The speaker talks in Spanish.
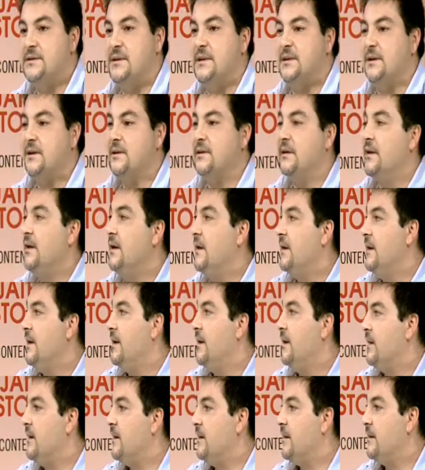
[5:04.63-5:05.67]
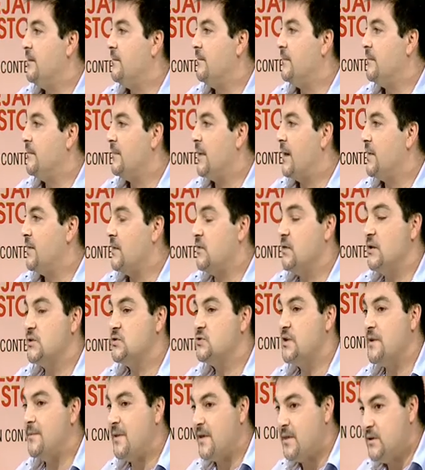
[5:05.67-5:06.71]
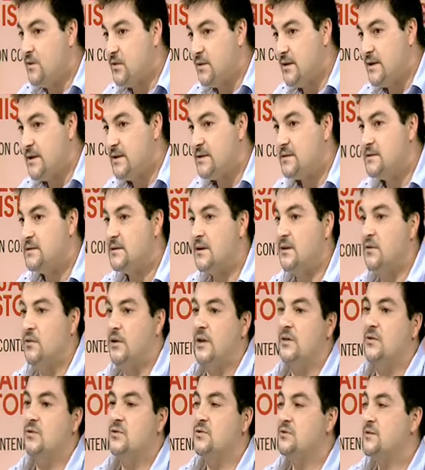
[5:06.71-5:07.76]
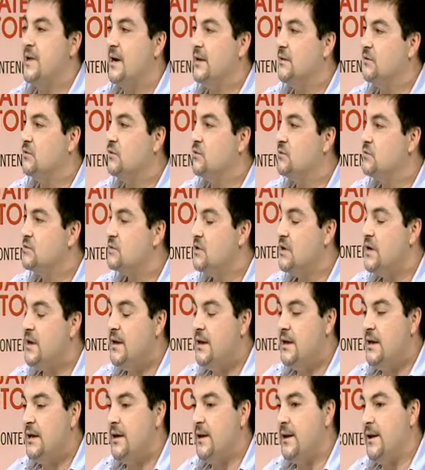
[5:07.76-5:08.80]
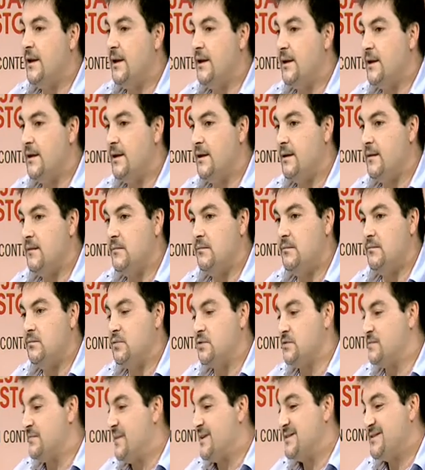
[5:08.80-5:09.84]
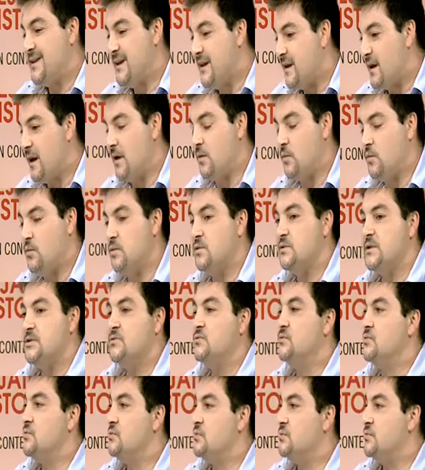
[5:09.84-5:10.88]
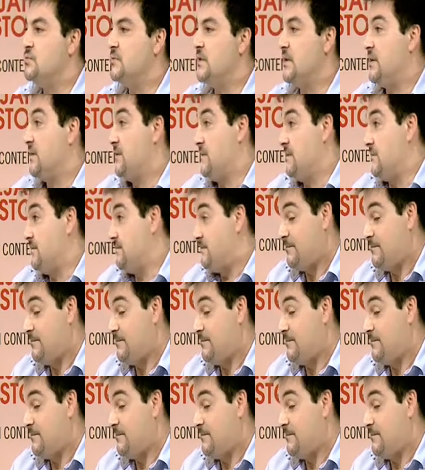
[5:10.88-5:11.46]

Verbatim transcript: Es decir, eh, haciendo las observaciones, recogiendo los datos, eh, pues más que algunos de,